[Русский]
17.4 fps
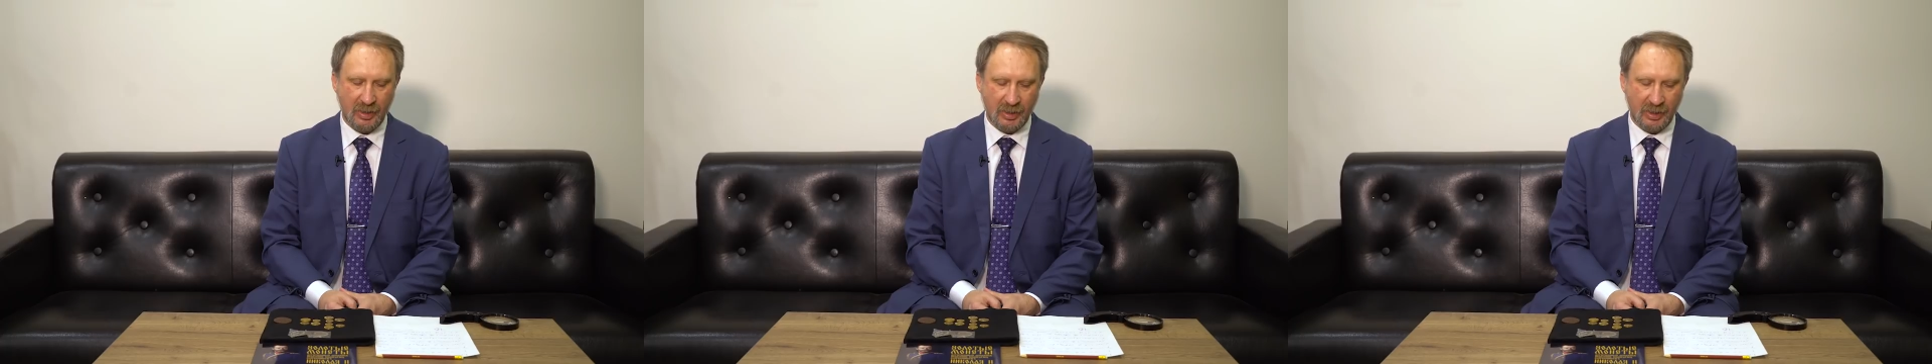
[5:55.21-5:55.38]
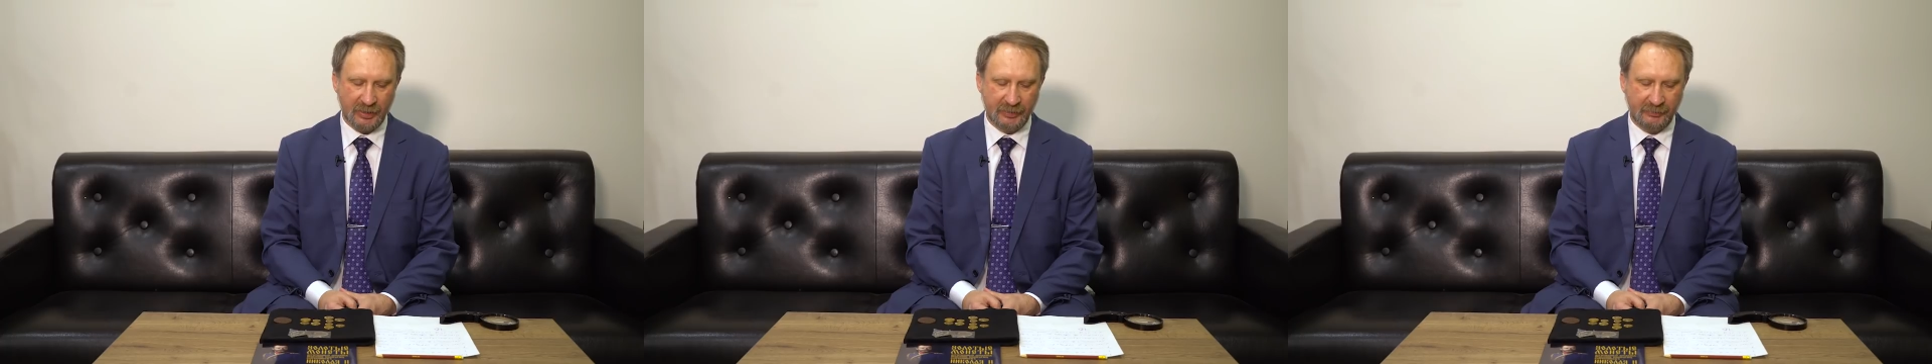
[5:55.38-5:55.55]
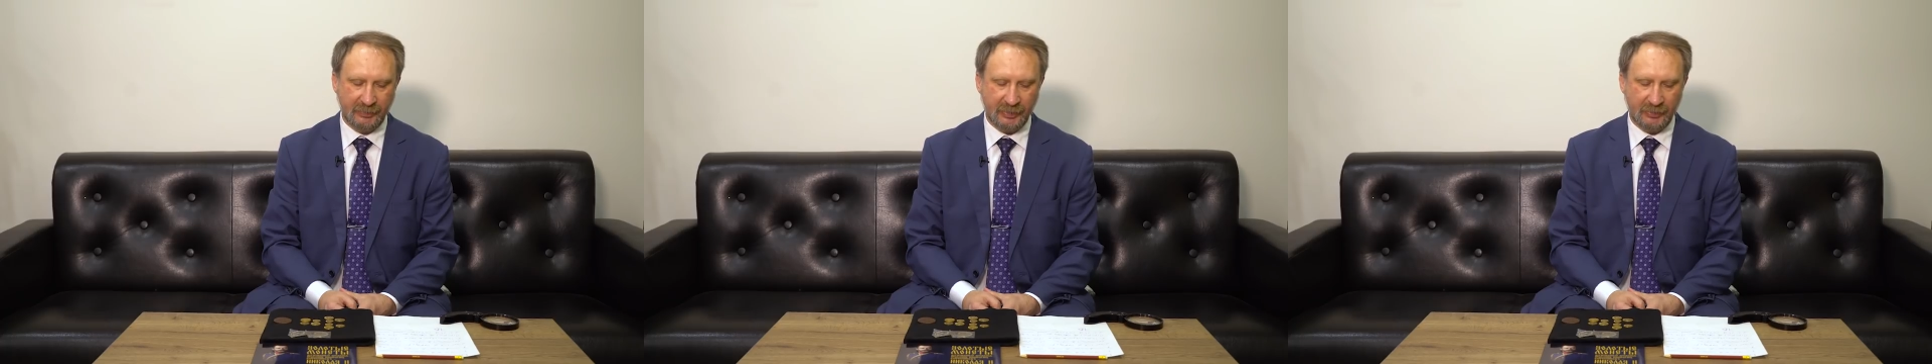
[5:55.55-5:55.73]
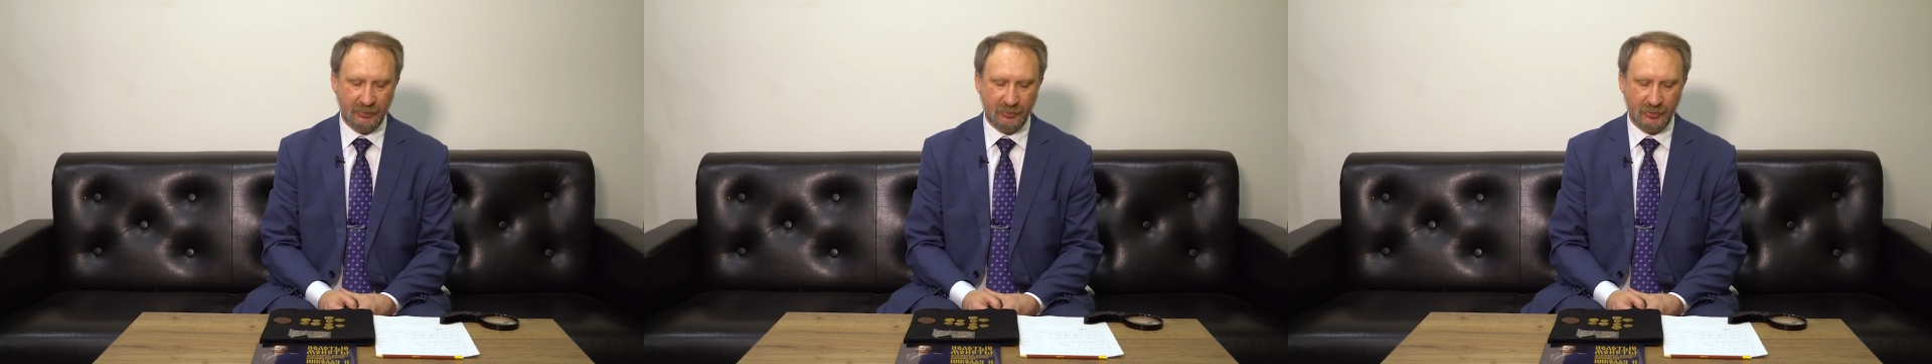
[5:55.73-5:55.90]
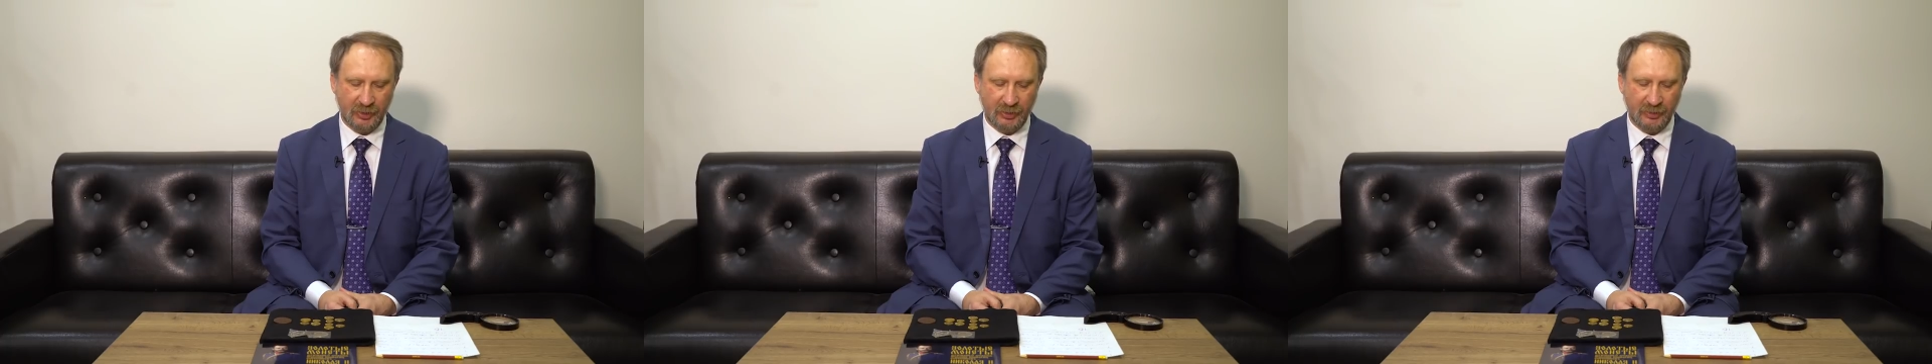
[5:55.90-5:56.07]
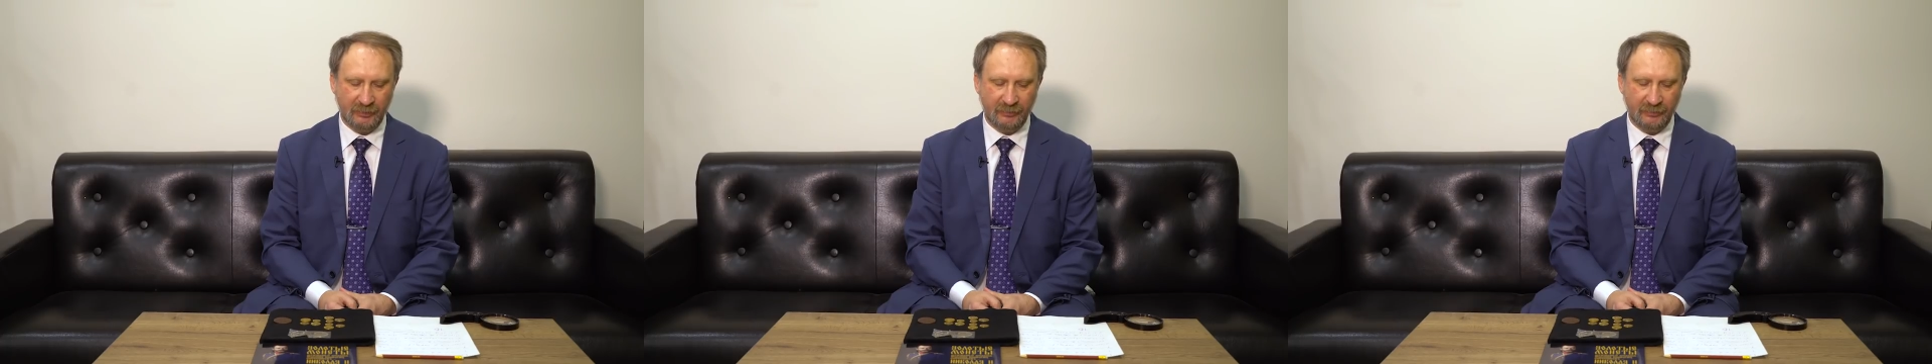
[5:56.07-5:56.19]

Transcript: ответивший